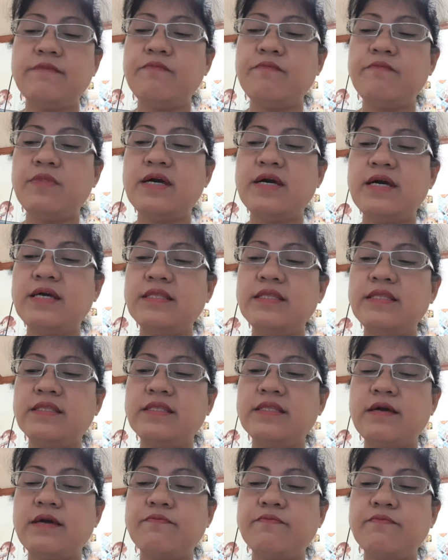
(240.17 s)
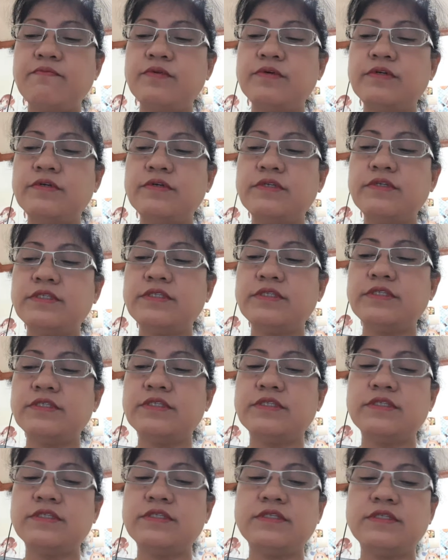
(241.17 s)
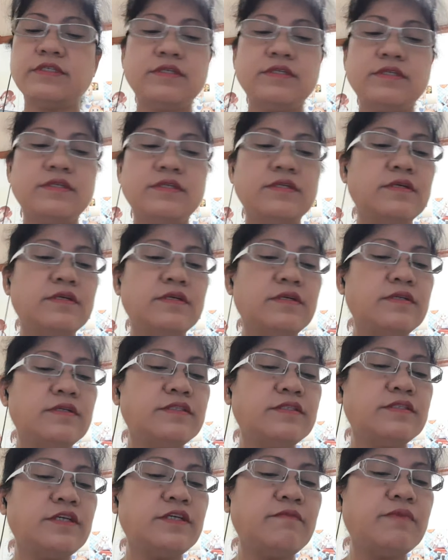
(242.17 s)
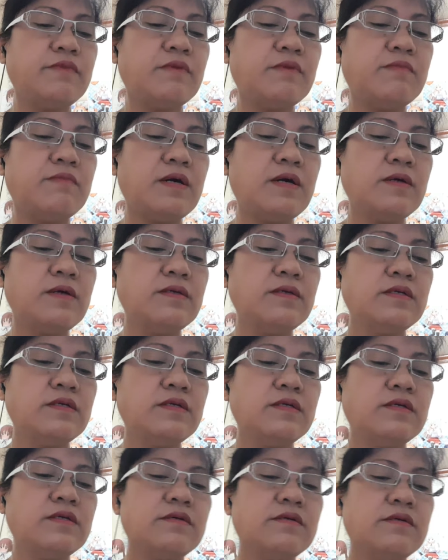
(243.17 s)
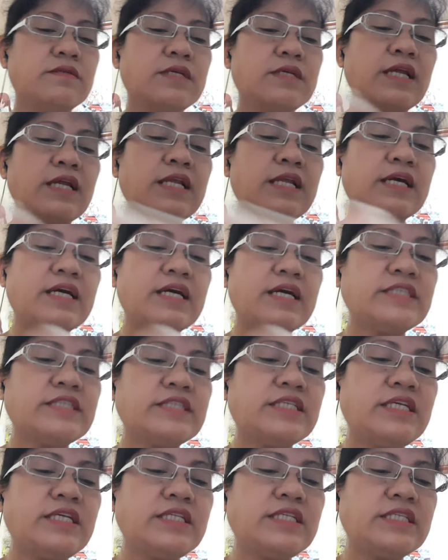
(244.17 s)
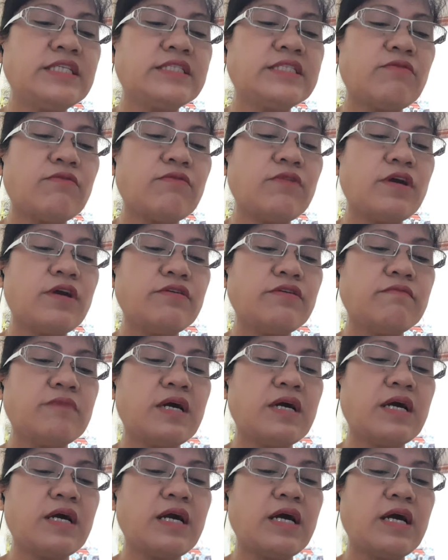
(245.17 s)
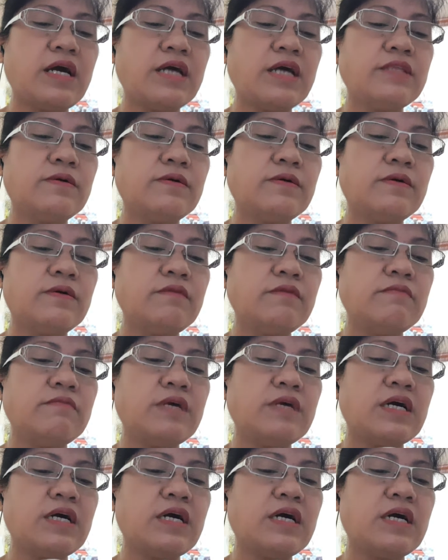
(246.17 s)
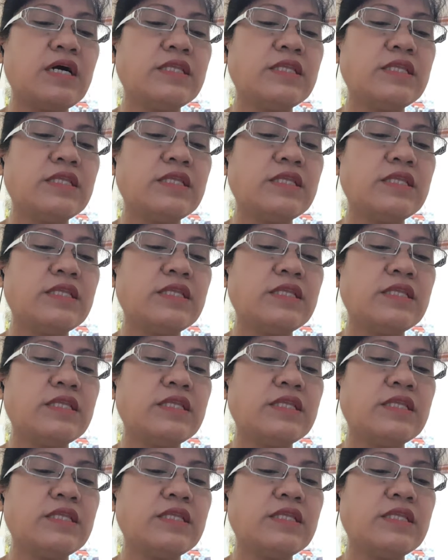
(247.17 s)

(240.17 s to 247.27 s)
plant tapos sino pa ba? Teka lang guys, lilista ko lang yung mga ano, yung mga